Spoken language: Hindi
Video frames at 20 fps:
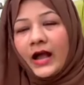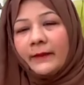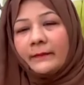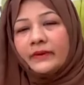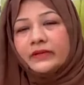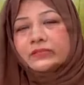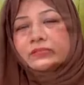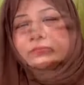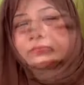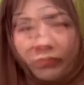
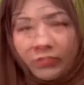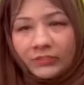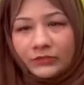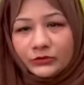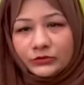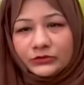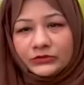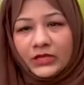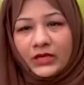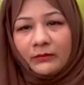आपस के
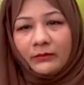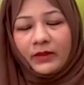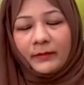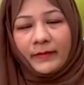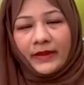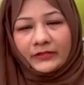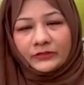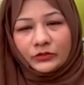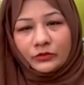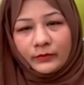इशूज़ घर में
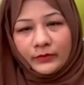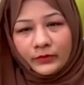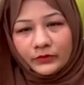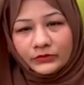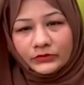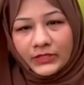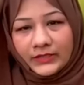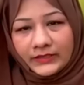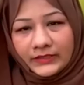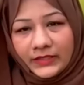पैसों पे हो
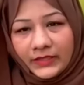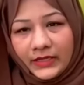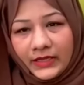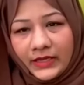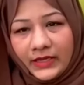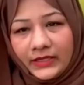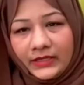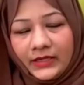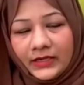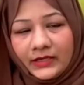जाते
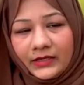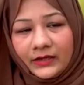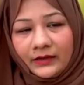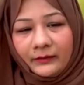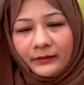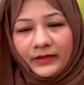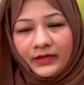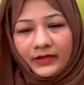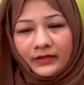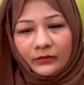हैं या घर
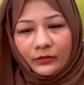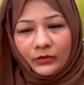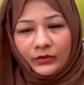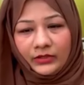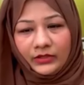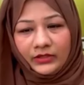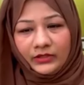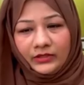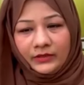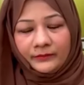में
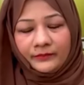कोई